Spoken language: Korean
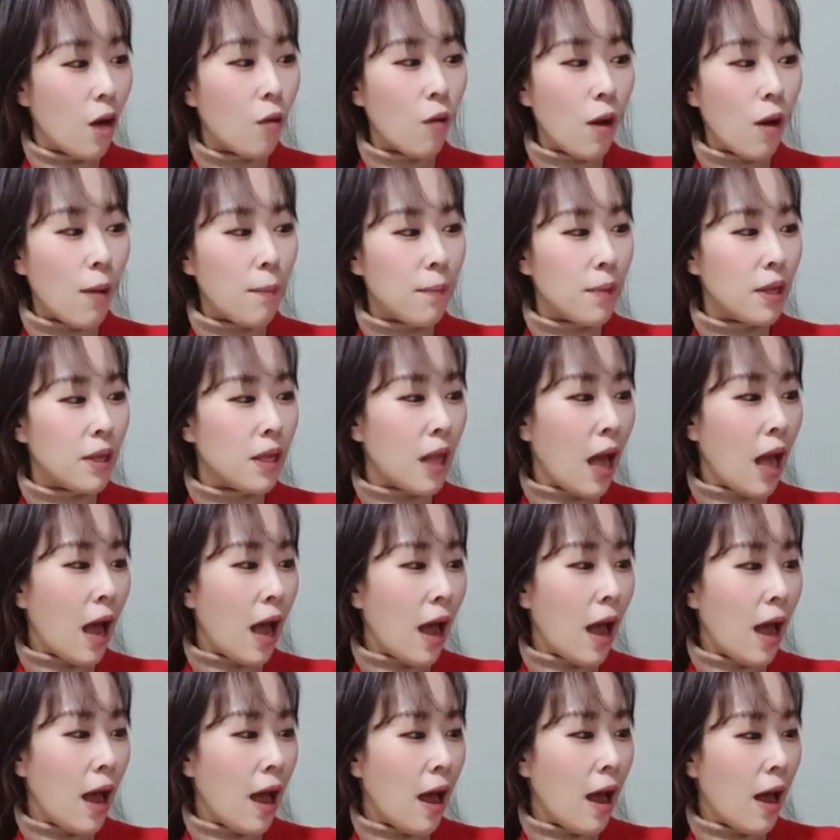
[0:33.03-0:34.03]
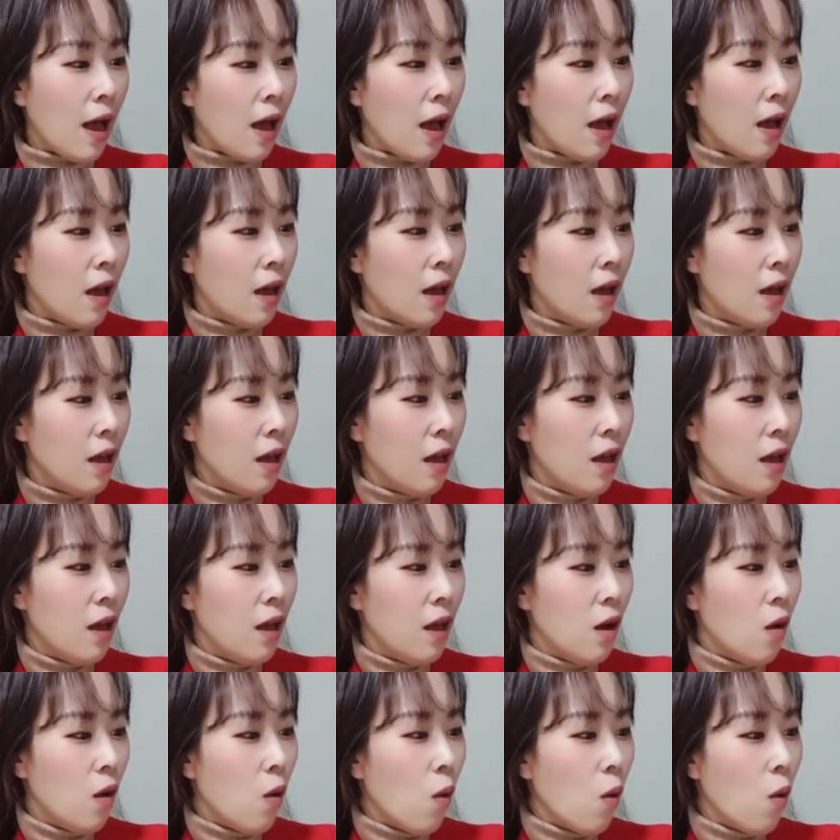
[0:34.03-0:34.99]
좀 도톰한 것 같아요